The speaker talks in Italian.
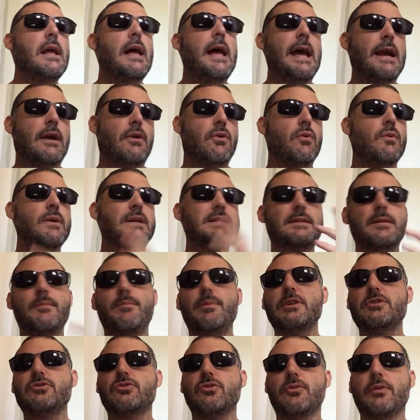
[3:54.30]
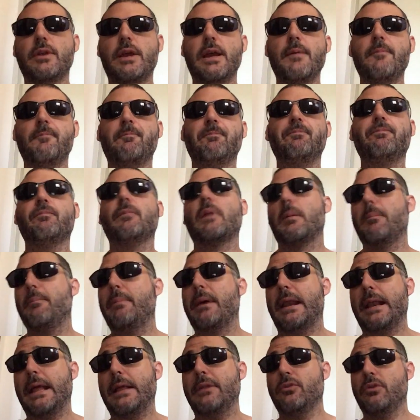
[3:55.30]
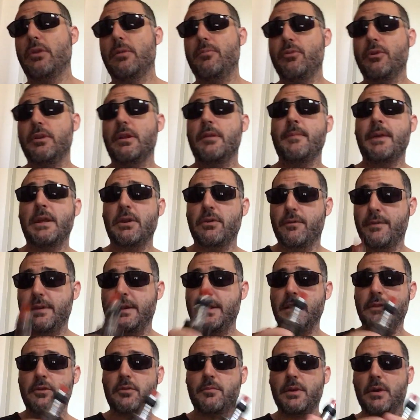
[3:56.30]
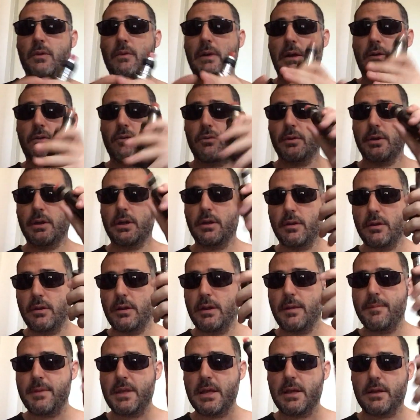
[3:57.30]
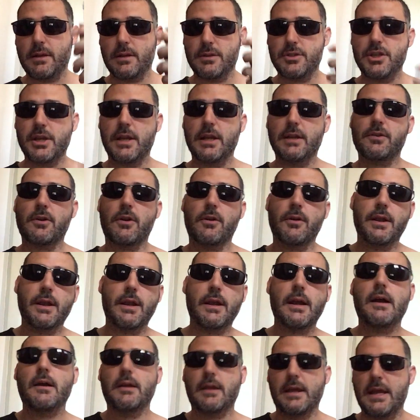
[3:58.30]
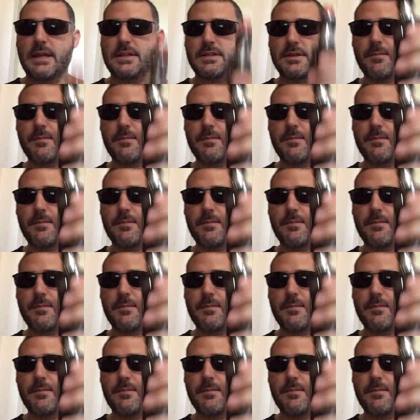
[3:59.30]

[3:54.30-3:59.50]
ecco, queste persone parlando del più del meno, vedendomi qua con la mia cicatronica, che è